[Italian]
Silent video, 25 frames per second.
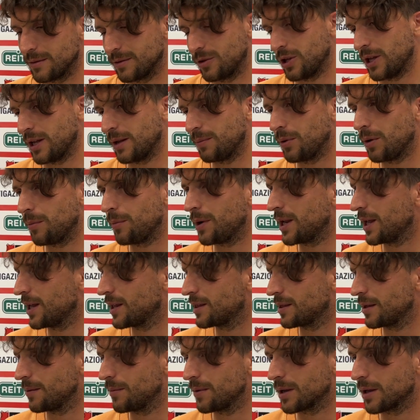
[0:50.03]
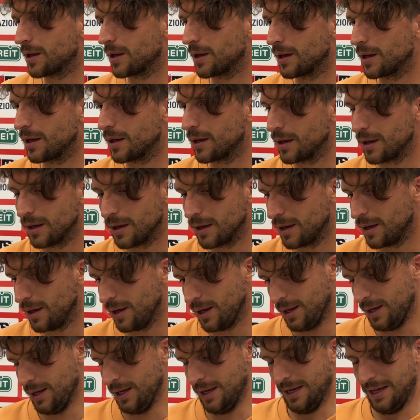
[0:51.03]
c'era più amarezza perché
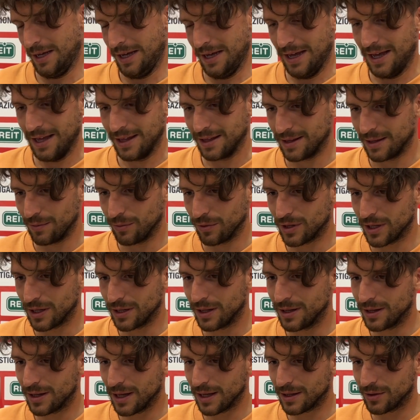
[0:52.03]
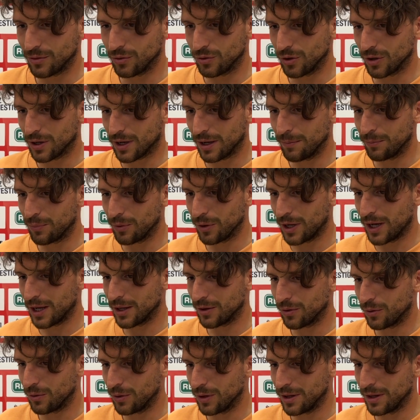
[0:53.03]
siamo stati in testa tutto il
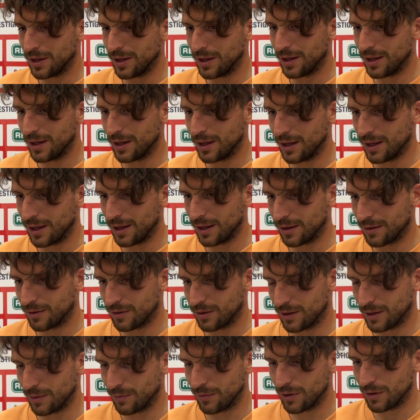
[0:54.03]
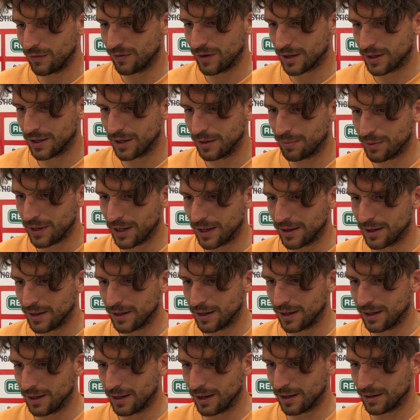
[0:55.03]
campionato, quindi ci siamo fatti
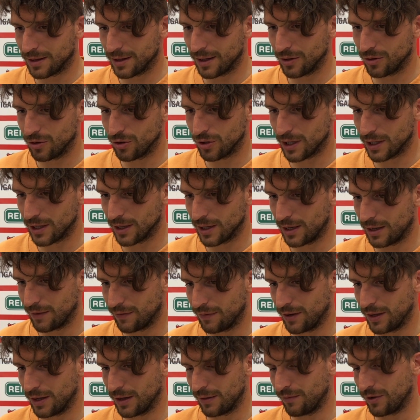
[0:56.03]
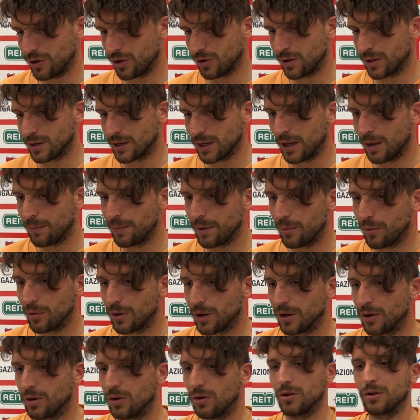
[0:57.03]
riprendere a tre giornate dalla fine, invece quest'anno abbiamo
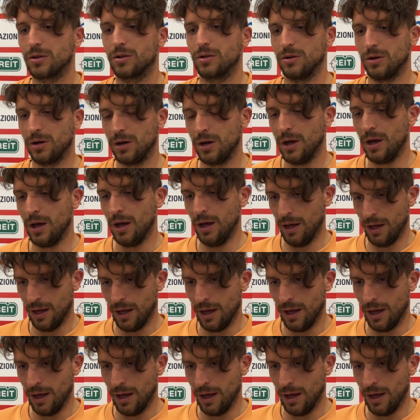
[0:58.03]
rincorso